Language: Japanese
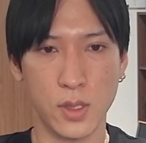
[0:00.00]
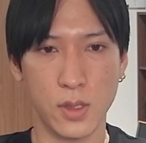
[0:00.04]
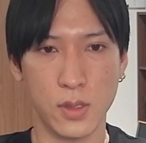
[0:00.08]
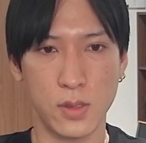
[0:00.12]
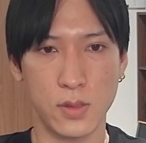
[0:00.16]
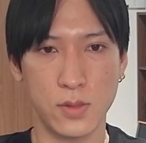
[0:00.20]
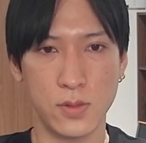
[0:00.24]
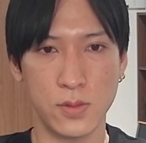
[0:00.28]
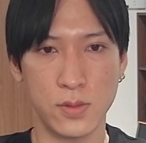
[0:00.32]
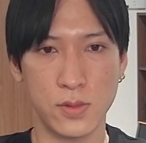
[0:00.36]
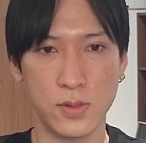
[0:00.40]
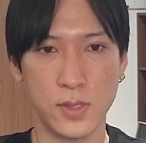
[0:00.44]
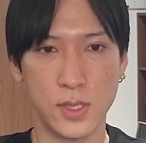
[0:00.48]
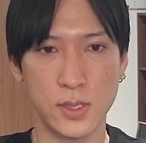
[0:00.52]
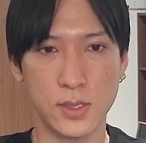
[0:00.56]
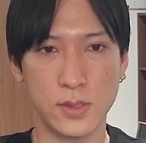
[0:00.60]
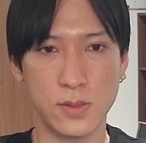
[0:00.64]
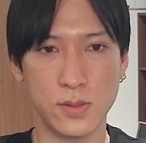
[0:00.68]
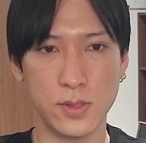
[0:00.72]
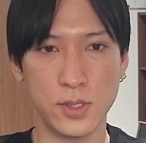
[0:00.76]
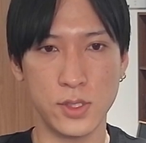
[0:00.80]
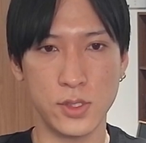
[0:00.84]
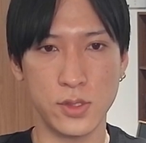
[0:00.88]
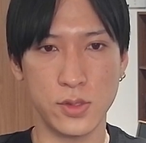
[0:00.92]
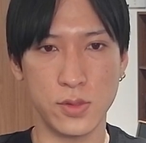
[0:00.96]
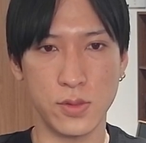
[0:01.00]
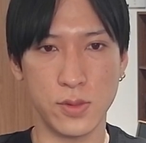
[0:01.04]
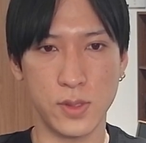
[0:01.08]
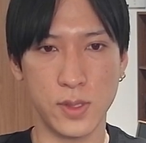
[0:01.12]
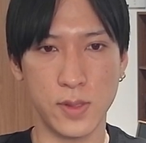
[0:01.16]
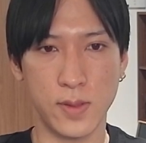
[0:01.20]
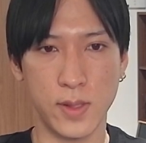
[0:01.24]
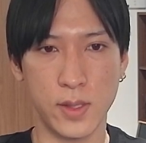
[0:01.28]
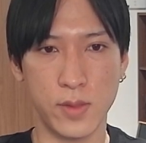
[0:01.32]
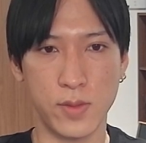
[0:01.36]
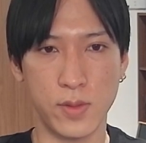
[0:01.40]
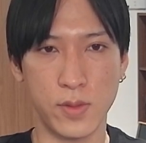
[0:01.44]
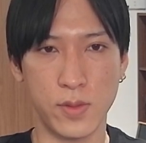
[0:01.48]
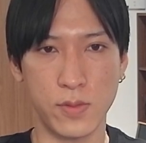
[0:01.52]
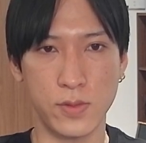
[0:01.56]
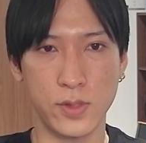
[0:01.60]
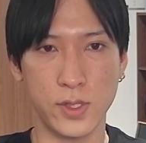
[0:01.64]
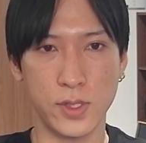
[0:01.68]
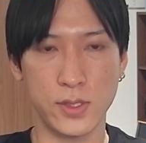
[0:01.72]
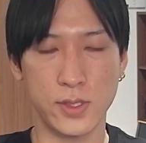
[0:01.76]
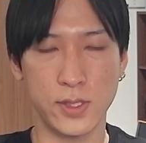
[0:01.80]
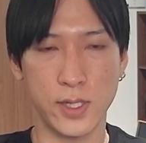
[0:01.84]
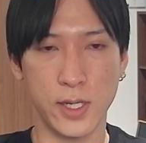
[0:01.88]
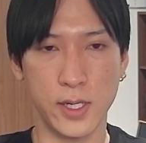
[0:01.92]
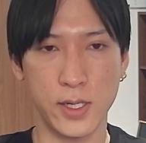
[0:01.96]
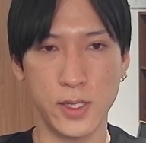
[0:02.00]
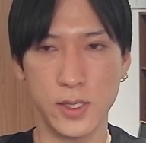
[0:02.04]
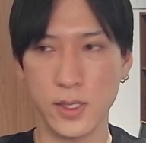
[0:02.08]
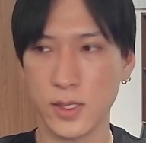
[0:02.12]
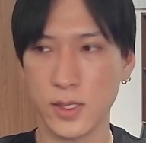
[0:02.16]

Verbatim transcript: 6月の24日はここですね。